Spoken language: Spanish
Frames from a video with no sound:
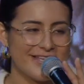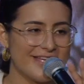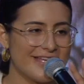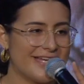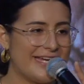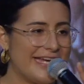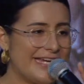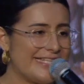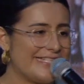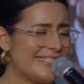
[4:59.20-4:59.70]

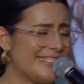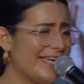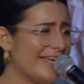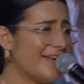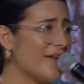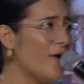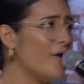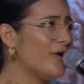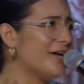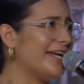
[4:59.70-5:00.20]

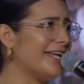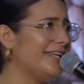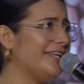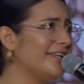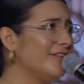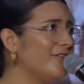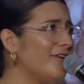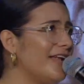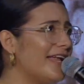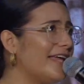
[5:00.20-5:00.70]
cristiana o
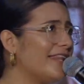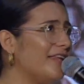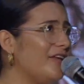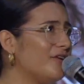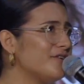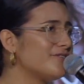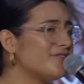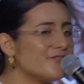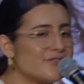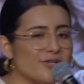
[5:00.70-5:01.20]
creyéndole a
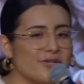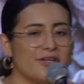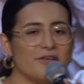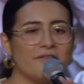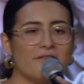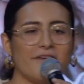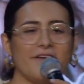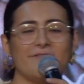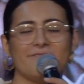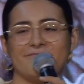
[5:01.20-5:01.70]
Dios son en
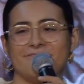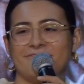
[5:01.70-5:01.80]
fe.